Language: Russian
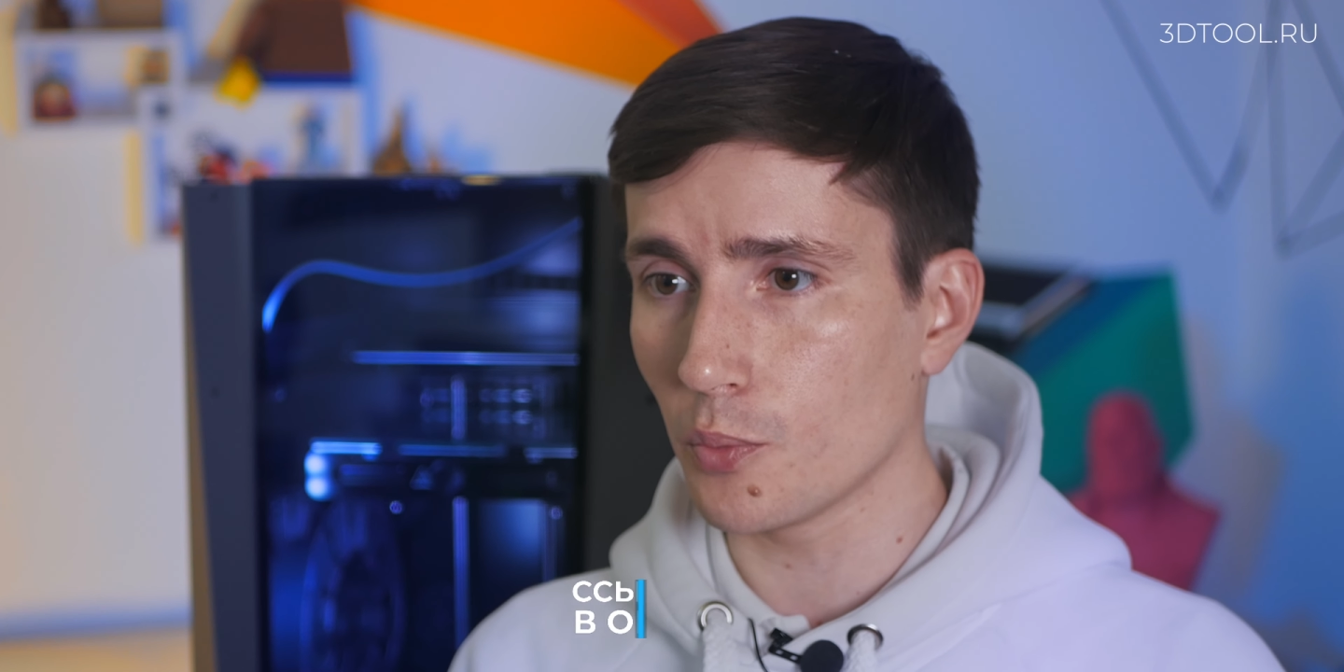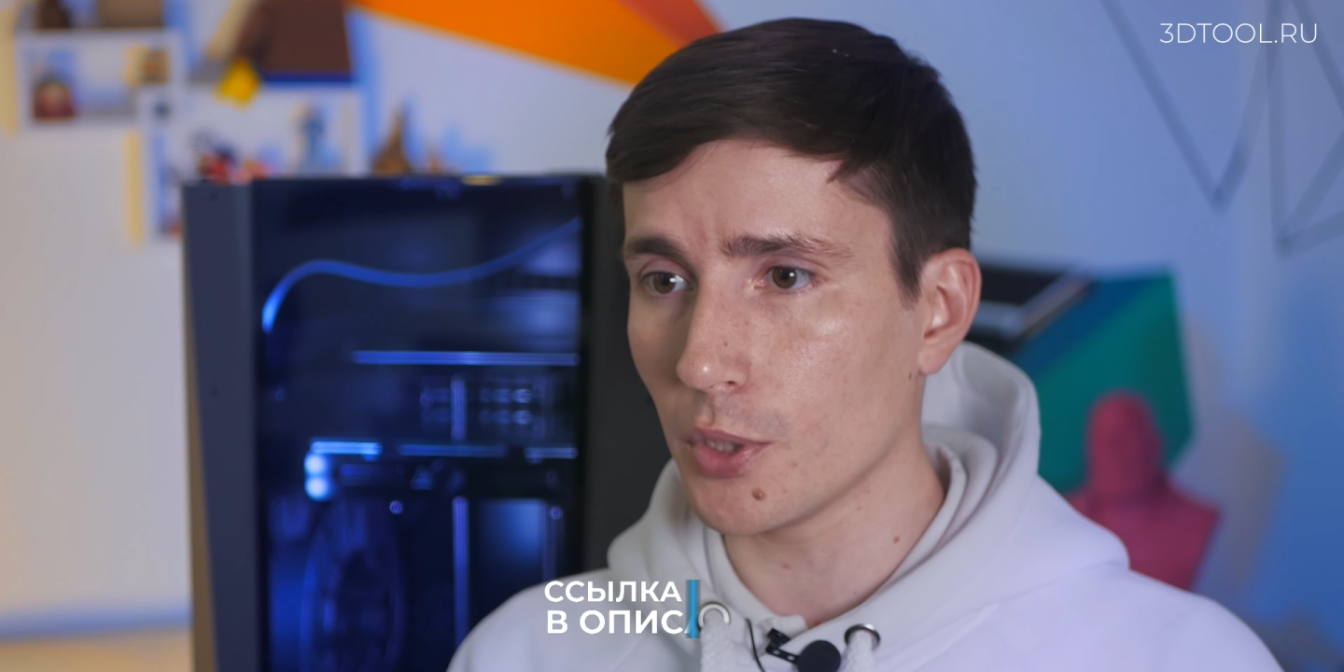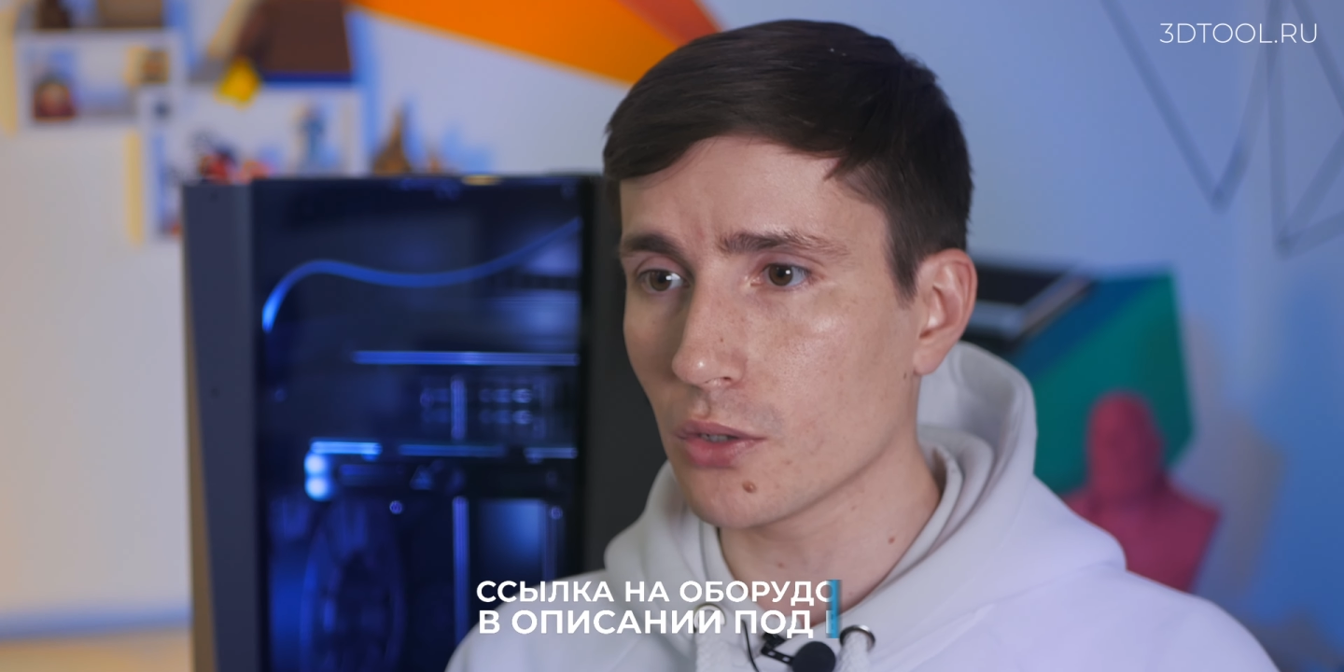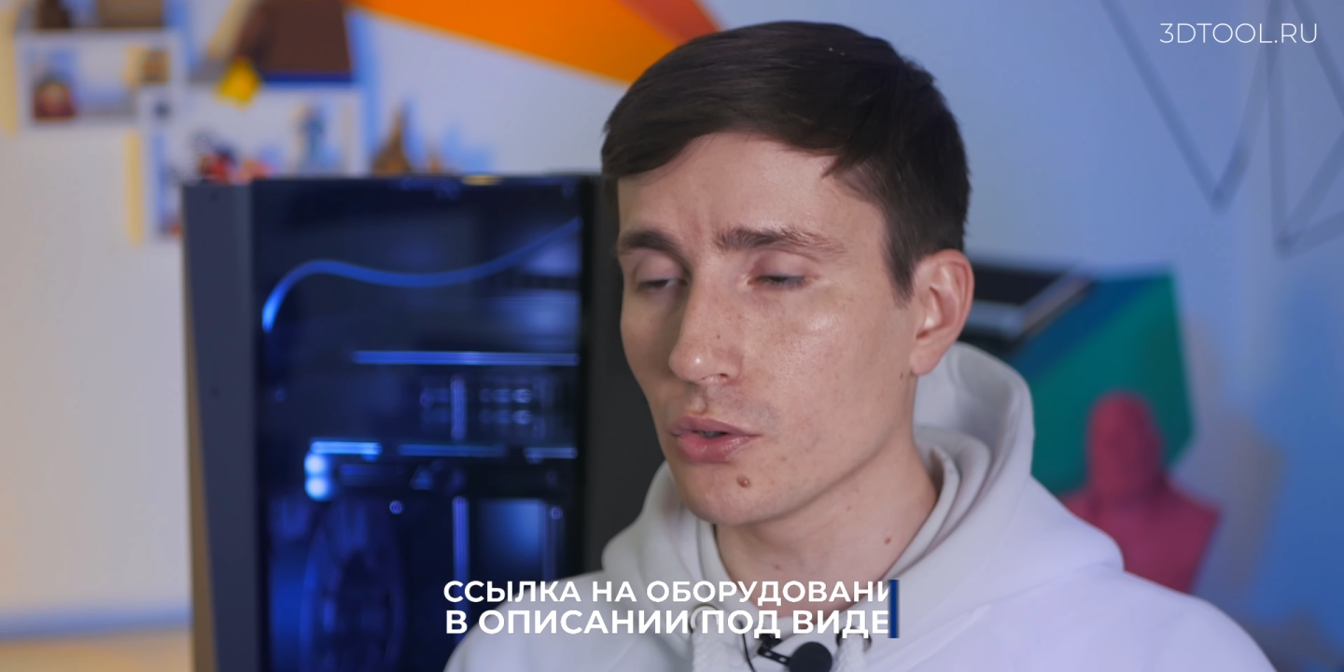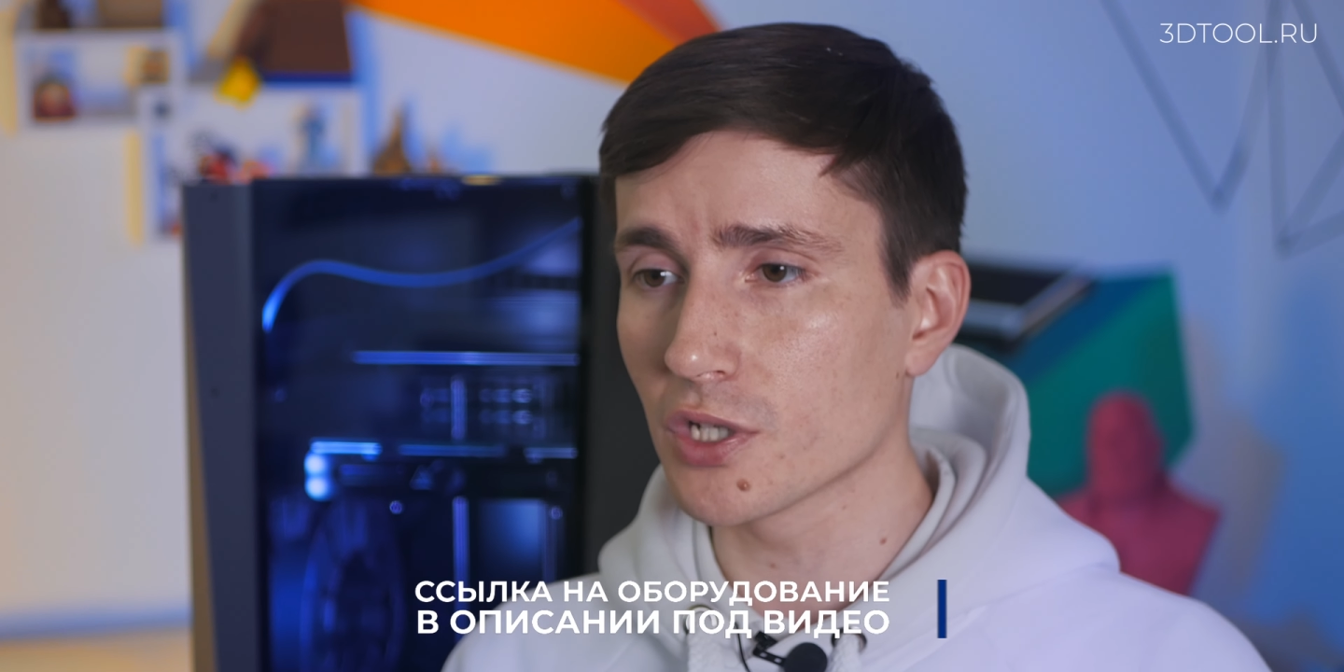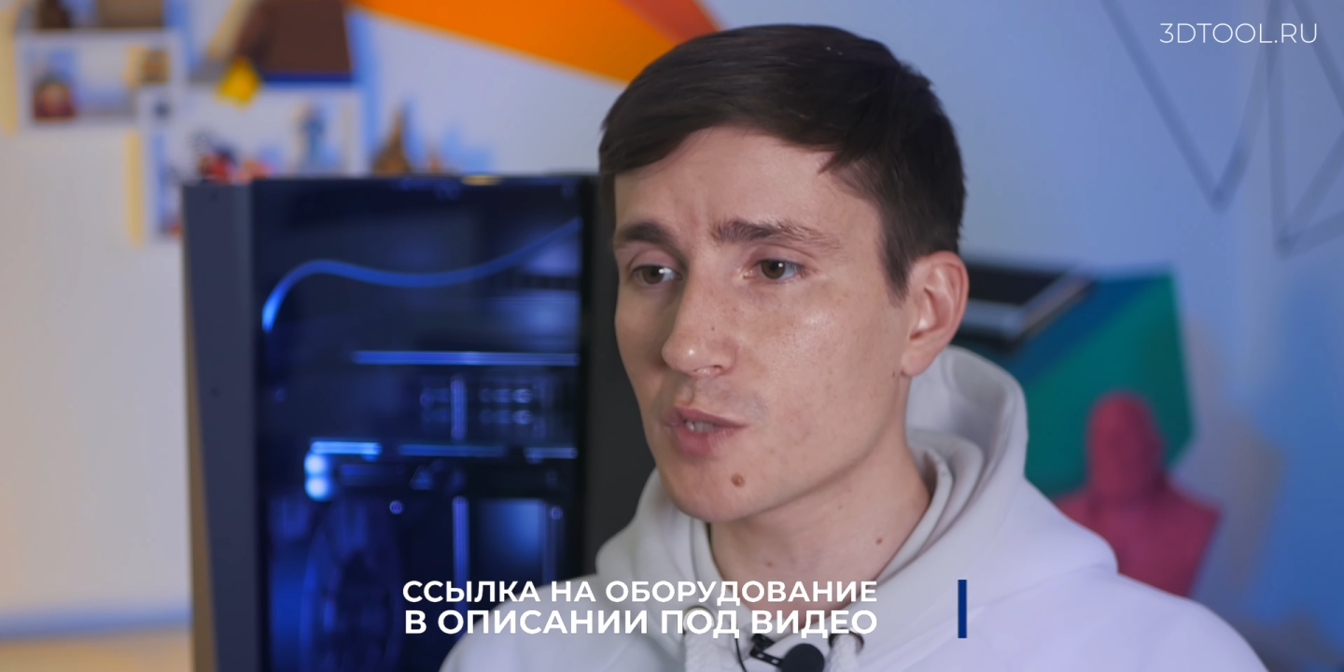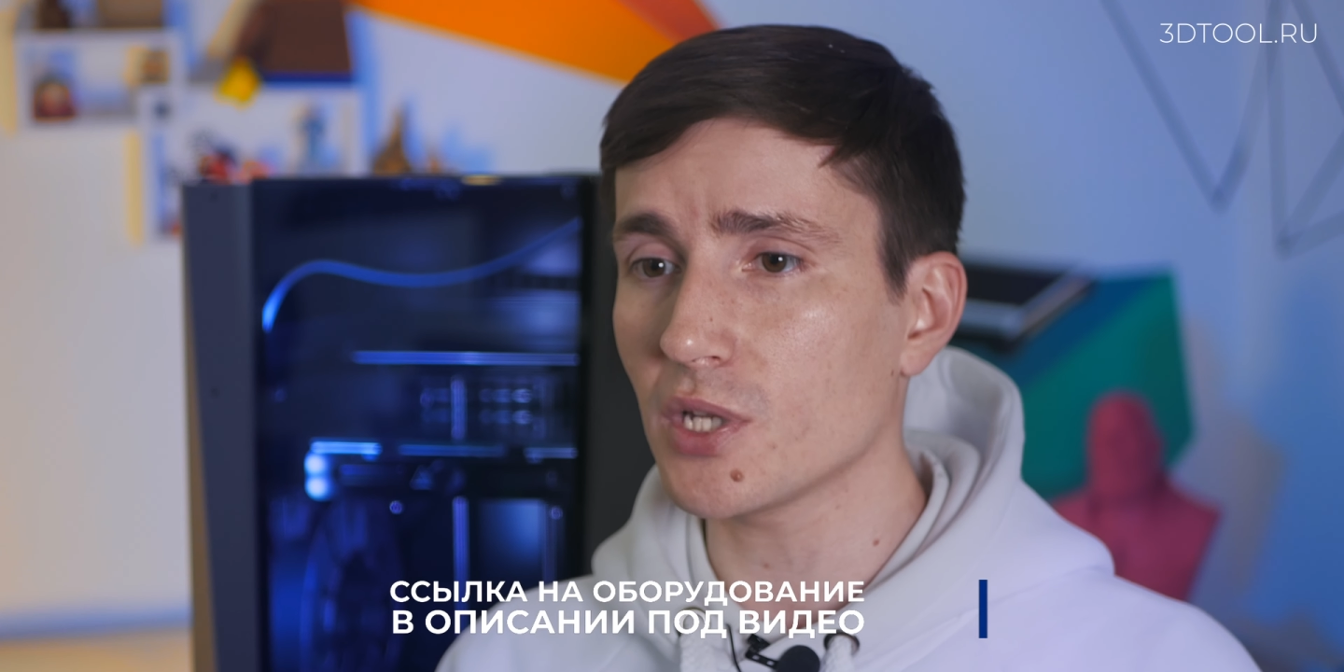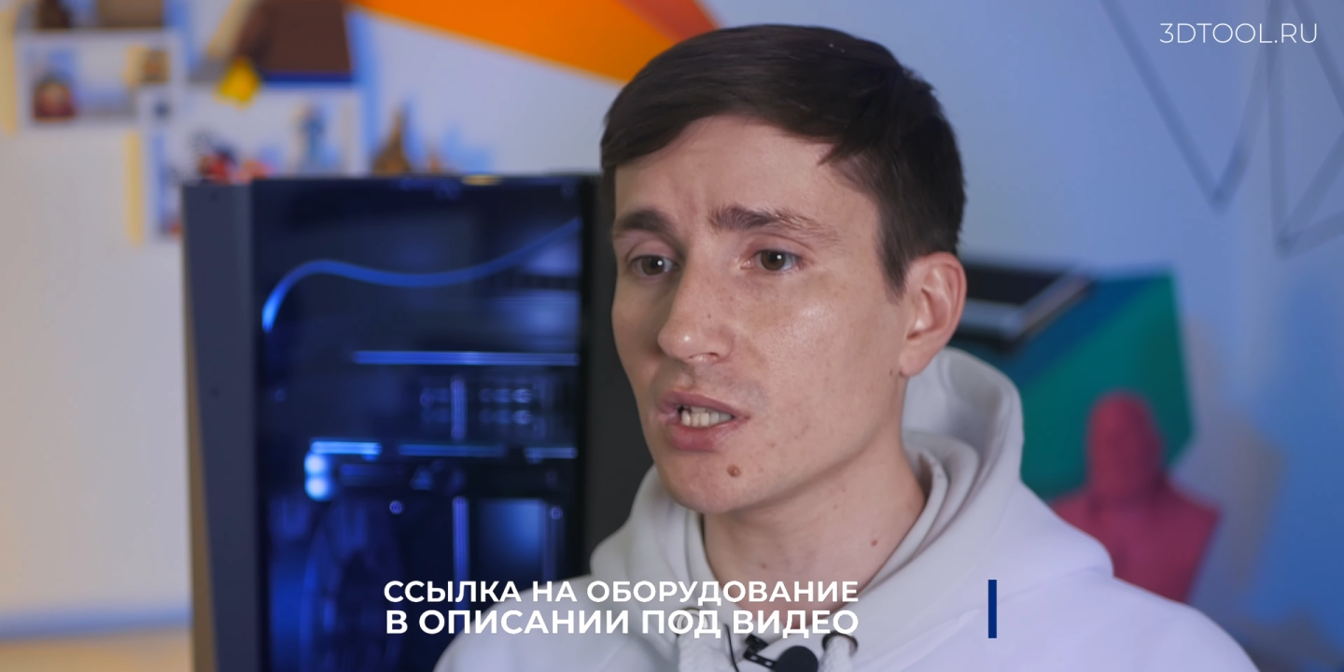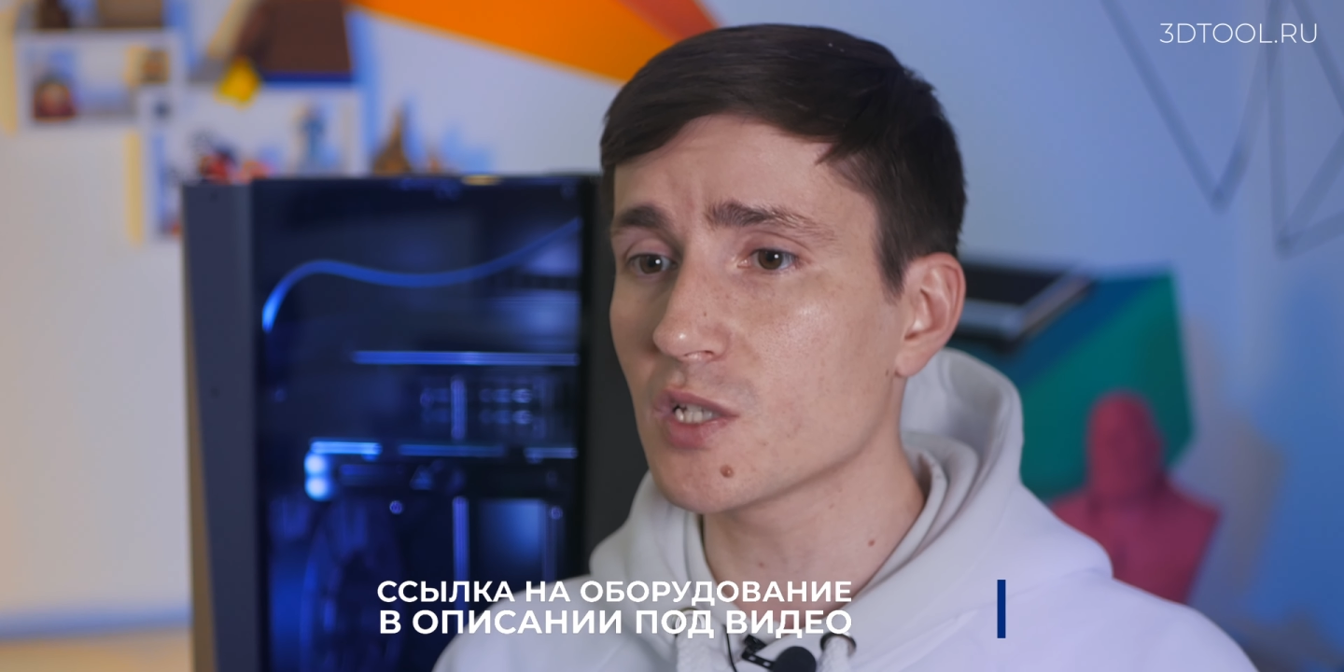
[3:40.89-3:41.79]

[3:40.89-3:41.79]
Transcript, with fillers: Polygon X перед